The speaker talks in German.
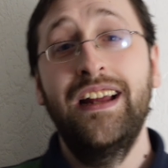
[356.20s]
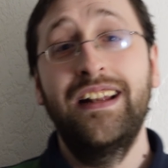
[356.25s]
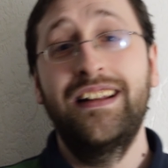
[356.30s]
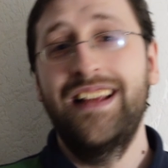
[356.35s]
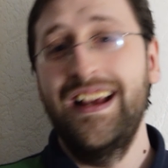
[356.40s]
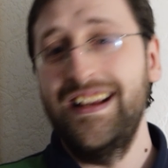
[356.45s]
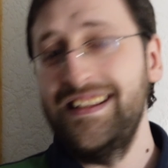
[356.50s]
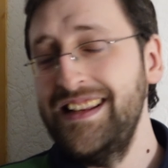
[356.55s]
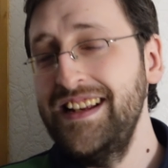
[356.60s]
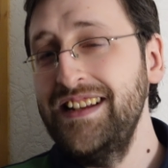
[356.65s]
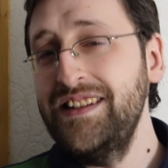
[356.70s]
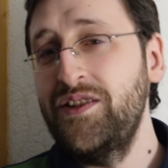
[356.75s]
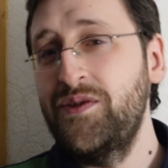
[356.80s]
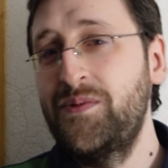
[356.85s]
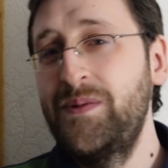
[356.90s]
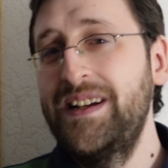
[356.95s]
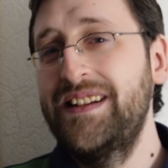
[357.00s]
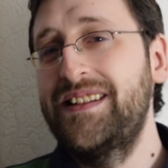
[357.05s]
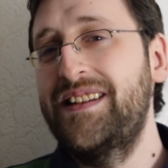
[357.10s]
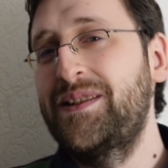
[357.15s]
Das nächste
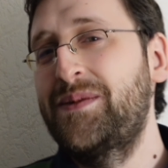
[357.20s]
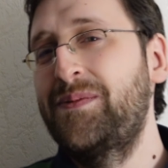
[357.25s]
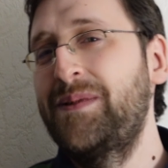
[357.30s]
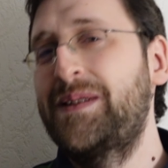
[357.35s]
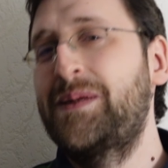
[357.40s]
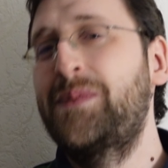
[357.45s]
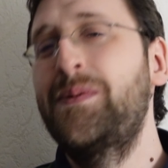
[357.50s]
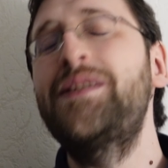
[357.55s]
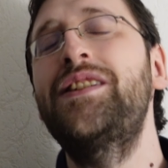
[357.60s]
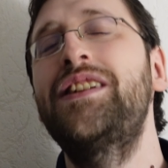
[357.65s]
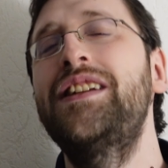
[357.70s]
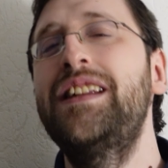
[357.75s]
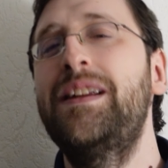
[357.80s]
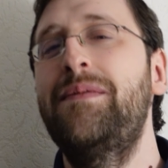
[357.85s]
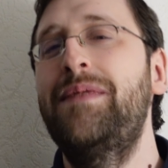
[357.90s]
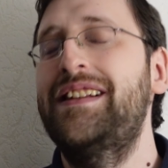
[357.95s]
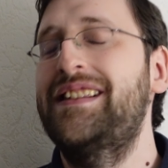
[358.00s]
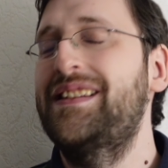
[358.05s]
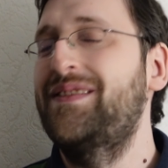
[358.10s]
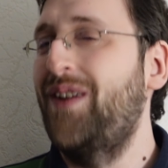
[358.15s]
Spiel ist das Spiel zwischen dem
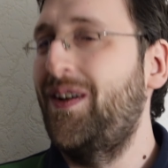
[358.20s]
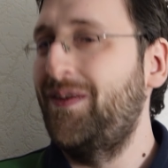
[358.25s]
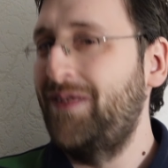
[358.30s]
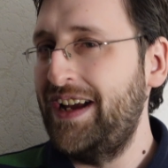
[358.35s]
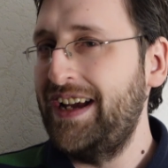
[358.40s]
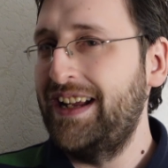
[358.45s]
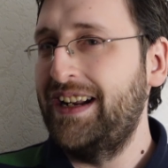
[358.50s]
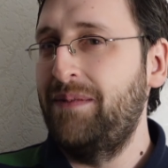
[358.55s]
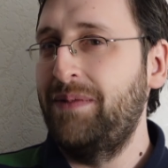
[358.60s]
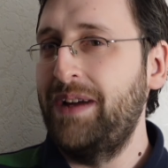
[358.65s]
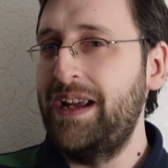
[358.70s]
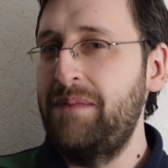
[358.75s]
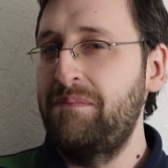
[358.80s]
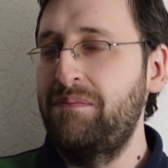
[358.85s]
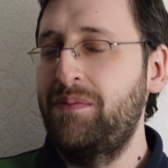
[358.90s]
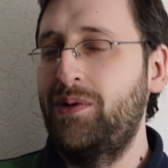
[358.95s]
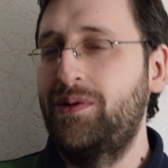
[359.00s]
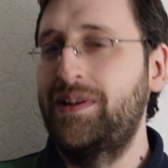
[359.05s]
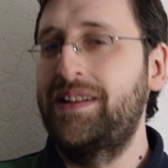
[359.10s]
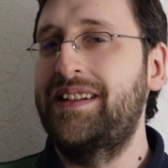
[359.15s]
SV Werder
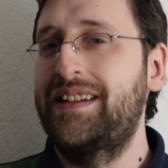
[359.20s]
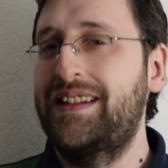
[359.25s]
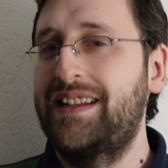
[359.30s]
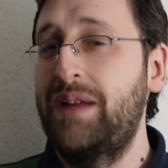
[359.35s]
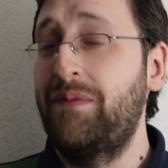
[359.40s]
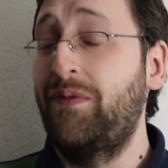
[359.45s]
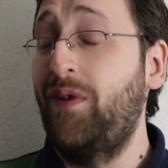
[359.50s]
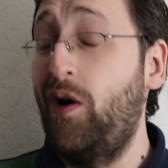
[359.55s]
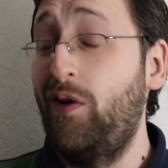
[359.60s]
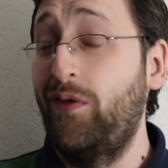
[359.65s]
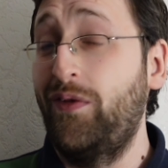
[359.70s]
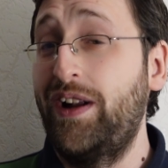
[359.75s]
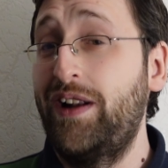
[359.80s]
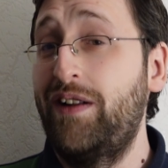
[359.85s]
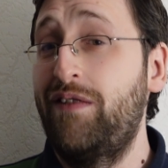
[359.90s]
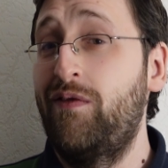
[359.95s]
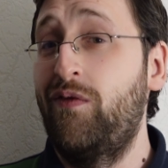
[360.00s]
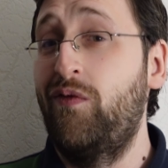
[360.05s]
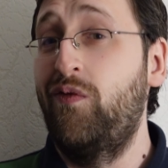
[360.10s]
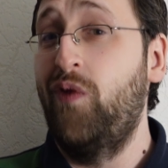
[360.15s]
Bremen und dem
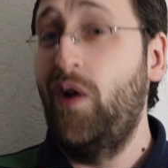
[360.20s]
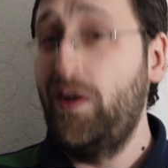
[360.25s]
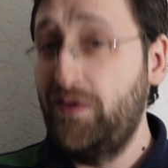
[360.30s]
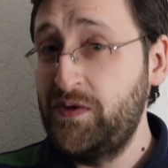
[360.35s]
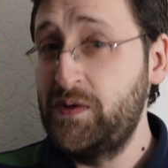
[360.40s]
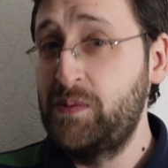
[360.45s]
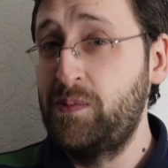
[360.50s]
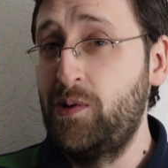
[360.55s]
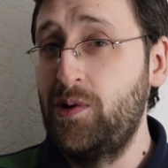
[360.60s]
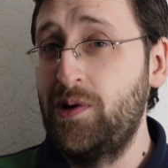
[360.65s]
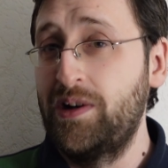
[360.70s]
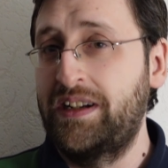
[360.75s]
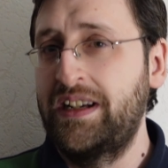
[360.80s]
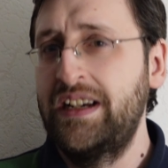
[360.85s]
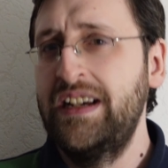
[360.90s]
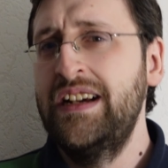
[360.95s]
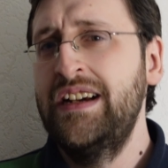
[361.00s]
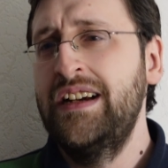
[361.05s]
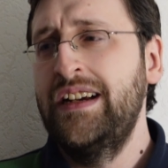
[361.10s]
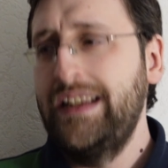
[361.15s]
VfL Wolfsburg.
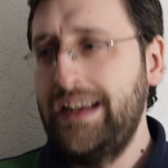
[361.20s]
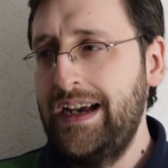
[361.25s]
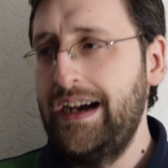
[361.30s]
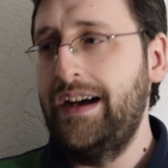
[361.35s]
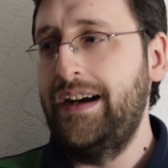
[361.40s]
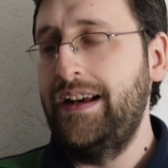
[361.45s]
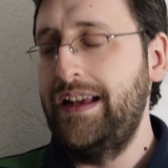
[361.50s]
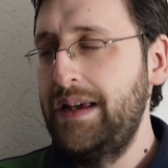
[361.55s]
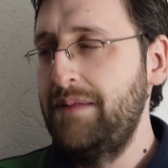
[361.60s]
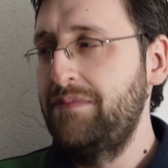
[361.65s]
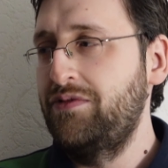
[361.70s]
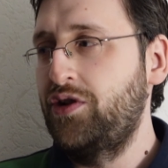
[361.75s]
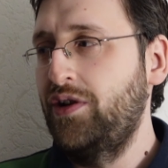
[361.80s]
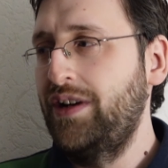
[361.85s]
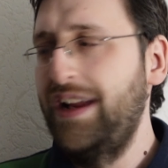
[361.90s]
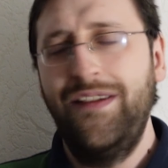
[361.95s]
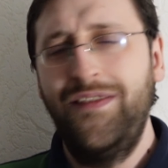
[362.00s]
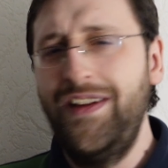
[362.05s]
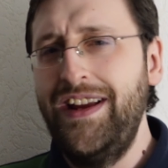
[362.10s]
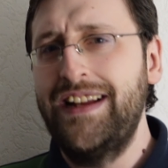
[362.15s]
Ja, eben schon
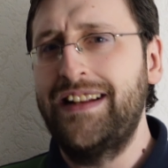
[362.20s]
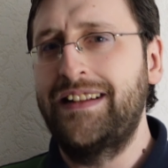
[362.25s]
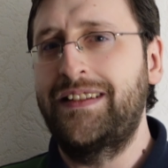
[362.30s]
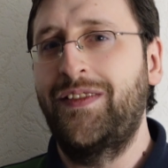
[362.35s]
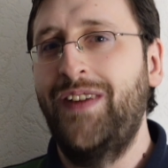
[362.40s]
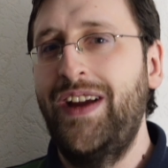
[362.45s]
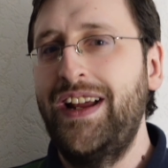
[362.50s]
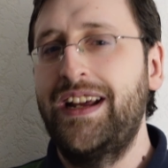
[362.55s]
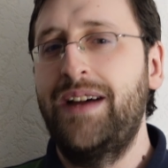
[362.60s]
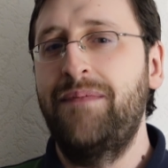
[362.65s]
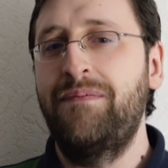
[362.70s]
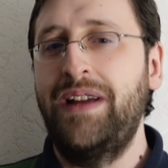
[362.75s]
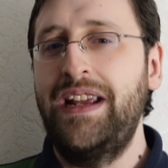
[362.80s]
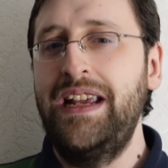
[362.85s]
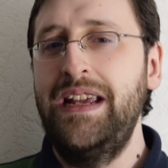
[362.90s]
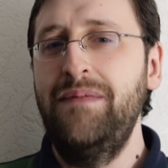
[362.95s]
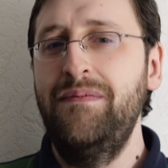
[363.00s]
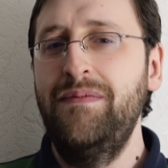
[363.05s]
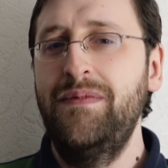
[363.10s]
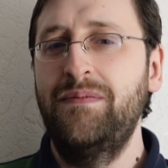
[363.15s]
erwähnt, Werder
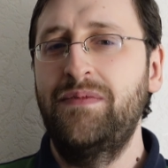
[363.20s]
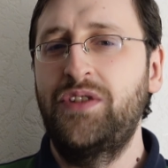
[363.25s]
Bremen